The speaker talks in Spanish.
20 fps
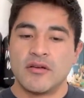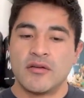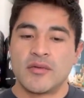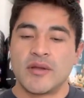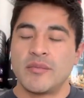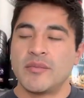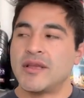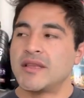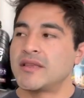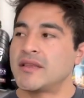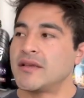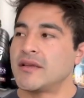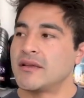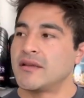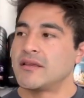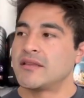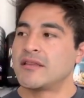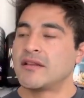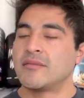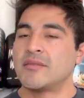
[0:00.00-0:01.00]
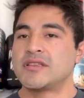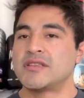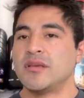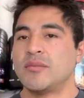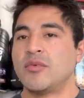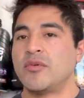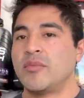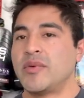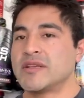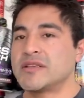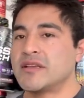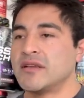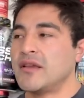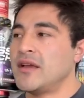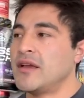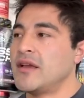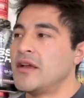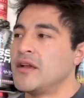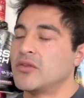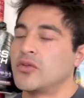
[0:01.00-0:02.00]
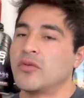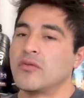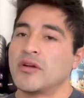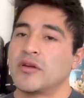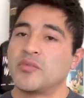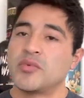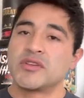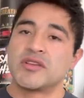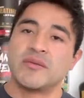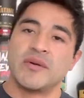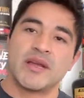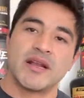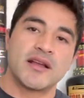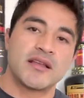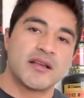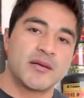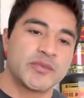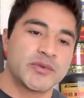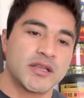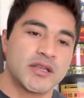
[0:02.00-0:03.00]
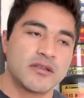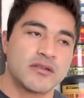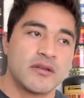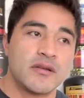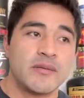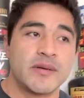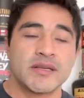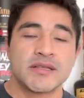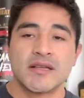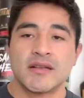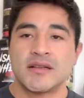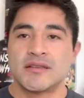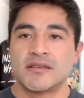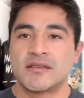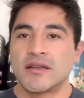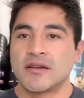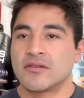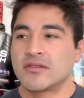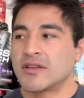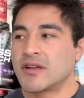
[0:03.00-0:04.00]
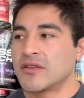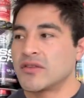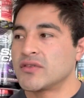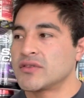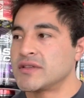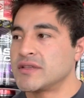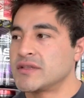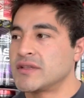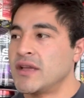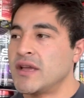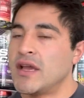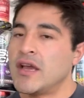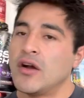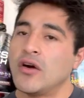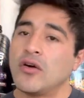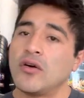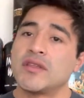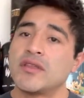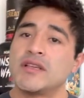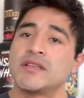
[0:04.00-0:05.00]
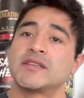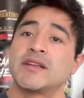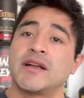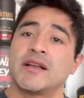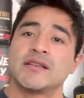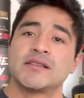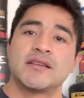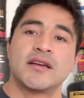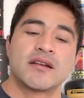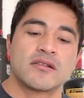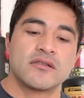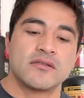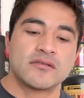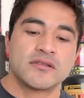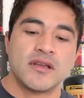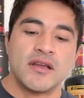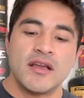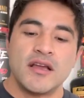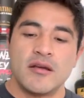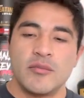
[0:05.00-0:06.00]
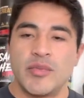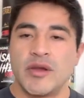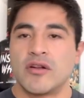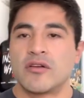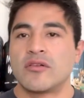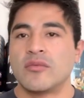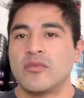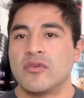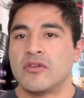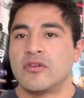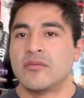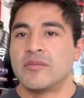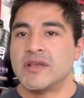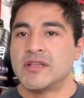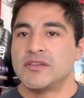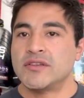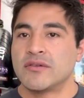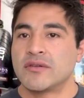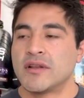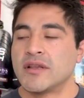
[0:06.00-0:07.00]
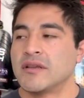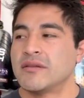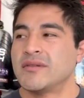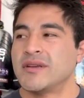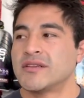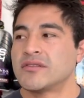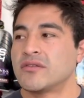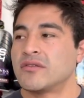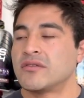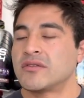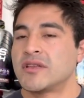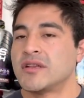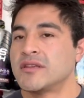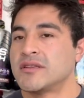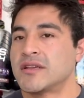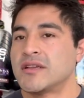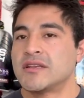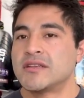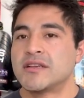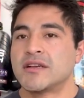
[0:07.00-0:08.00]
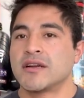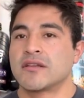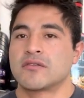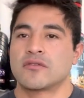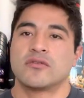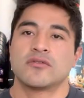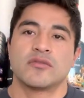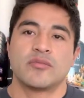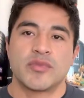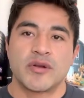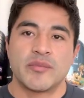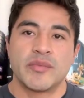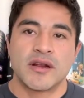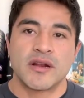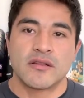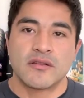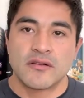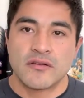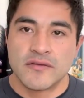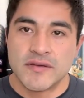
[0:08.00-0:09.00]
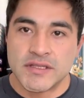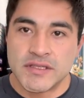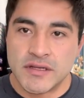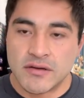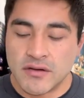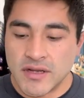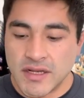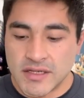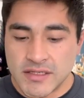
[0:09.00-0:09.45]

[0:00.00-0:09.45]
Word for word: Obviamente, entre más tiempo pase, tu cuerpo se va a ir adaptando y vas a necesitar otra dosis o descansarlos. Pero como lo mencioné, eso lo tienes que ir checando con tu preparador físico.